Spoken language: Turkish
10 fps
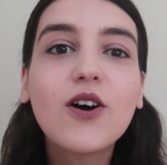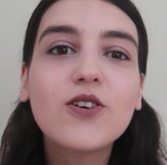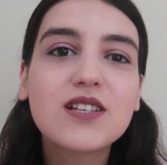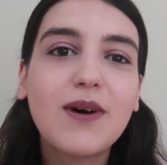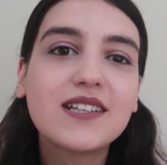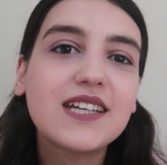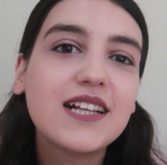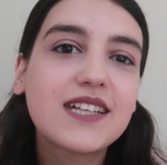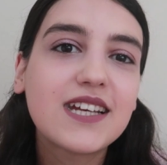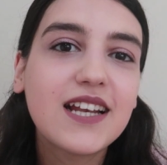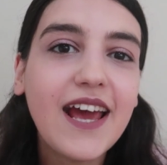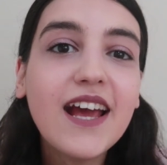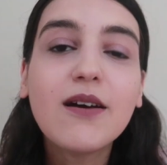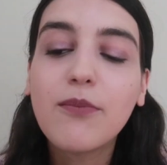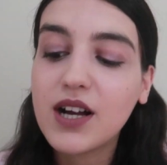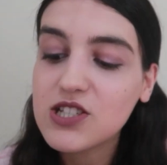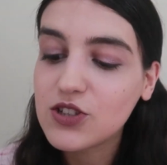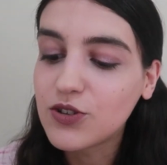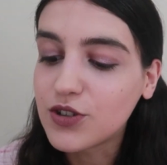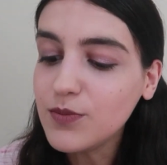O zaman ilkiyle
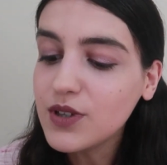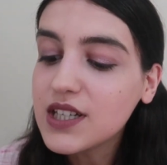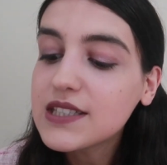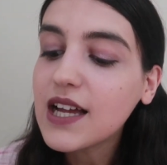başlıyorum.